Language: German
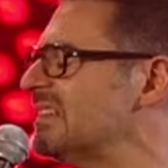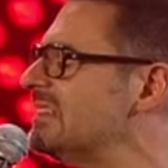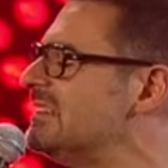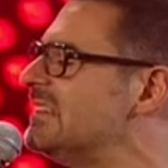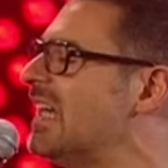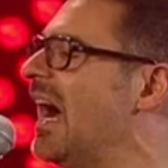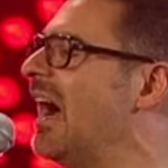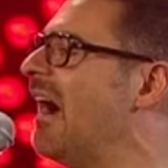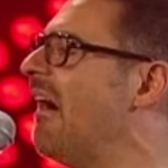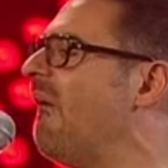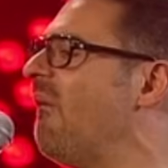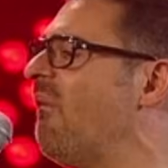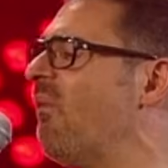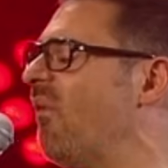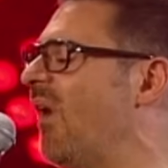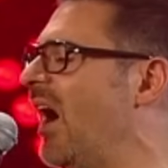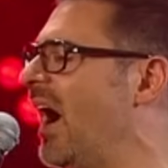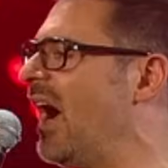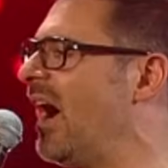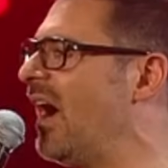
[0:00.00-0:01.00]
Don't
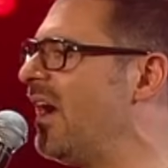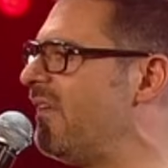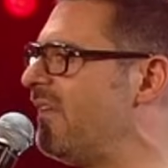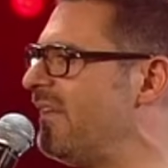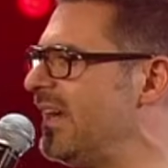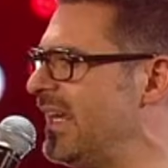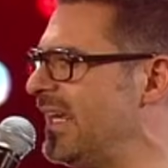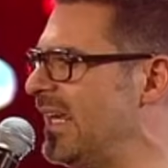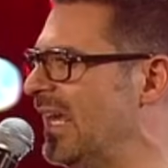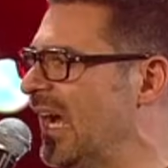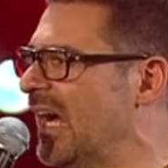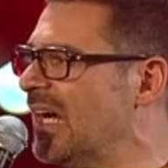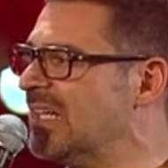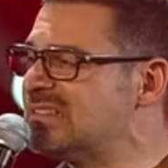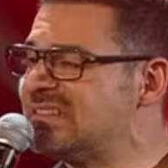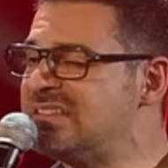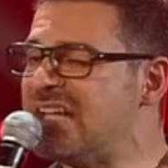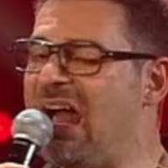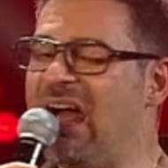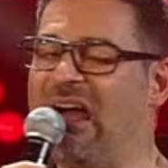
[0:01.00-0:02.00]
worry,
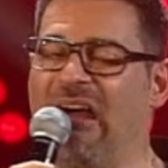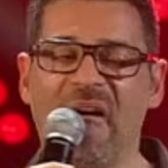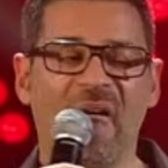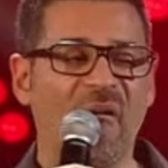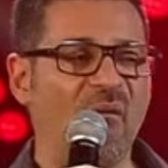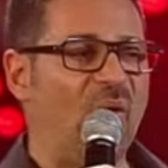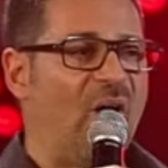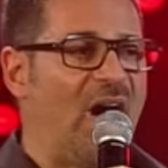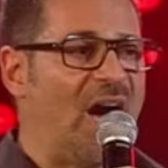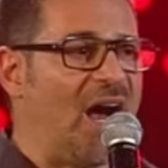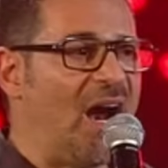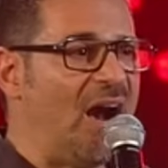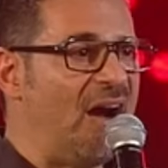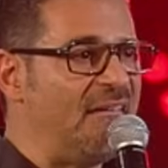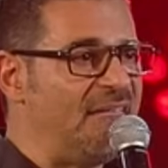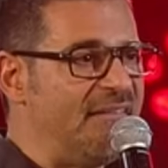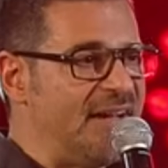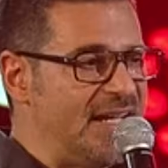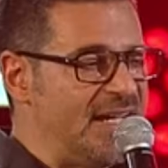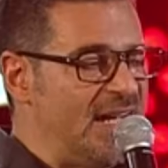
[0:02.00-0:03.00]
don't
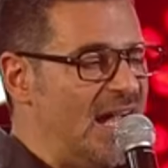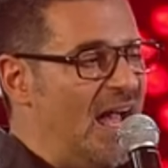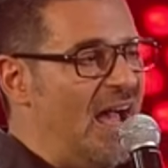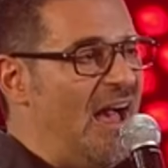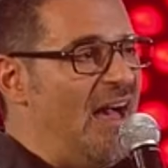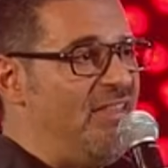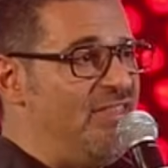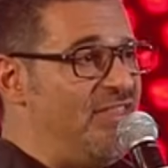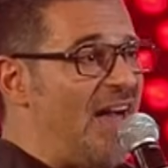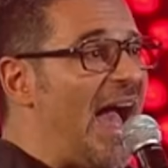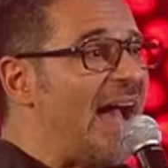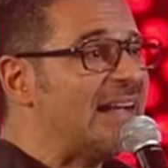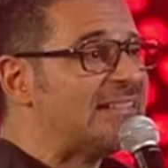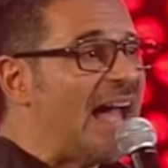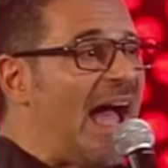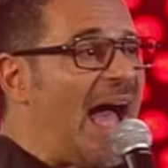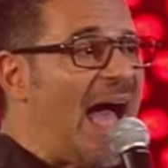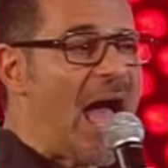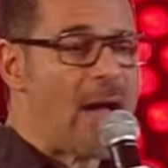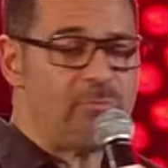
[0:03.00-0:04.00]
worry, that
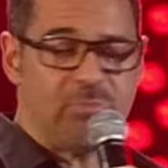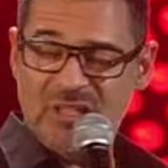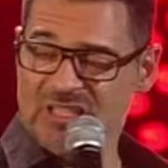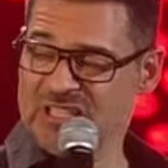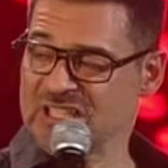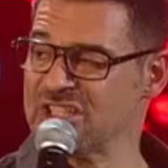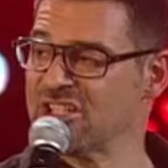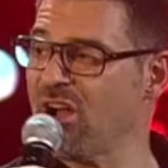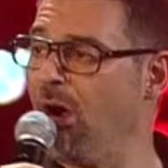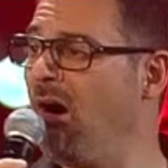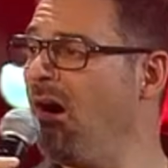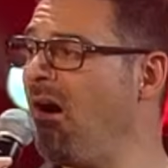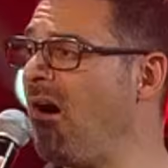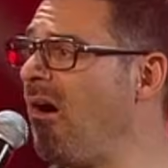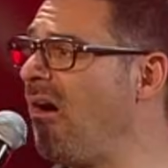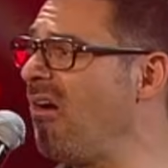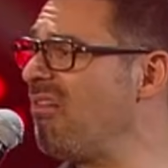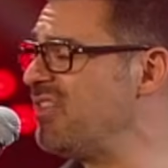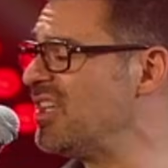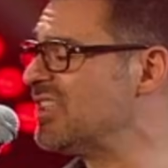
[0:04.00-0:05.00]
happens
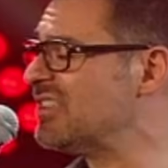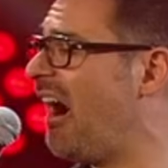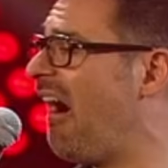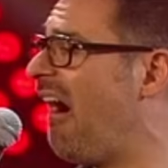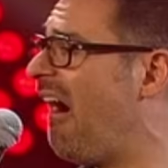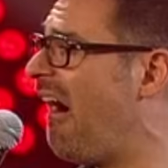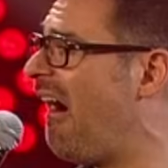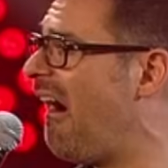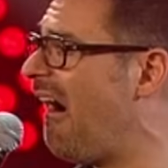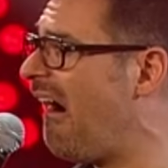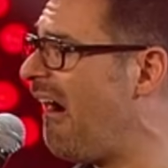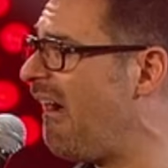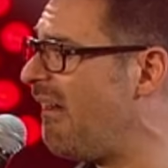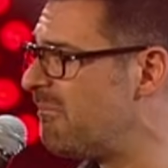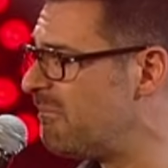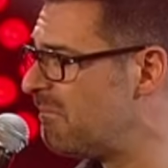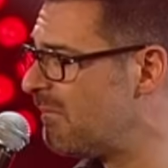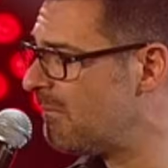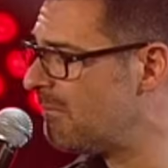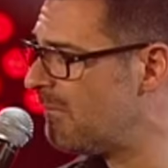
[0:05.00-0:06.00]
all the
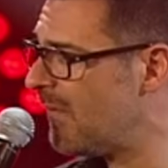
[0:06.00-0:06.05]
time.